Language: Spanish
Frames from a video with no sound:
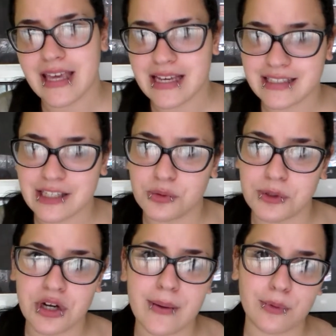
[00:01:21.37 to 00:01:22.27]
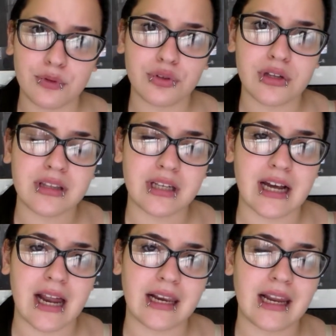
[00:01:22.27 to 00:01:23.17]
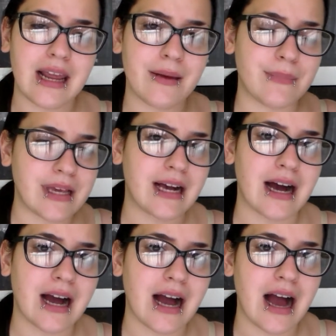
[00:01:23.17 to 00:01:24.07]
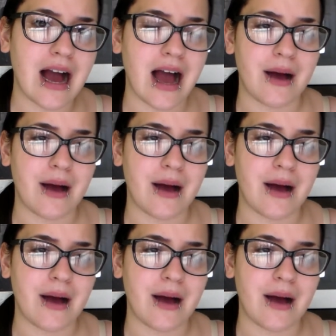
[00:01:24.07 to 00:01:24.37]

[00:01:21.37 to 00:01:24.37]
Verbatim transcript: y es que estuvieron a punto de entregarle mi caja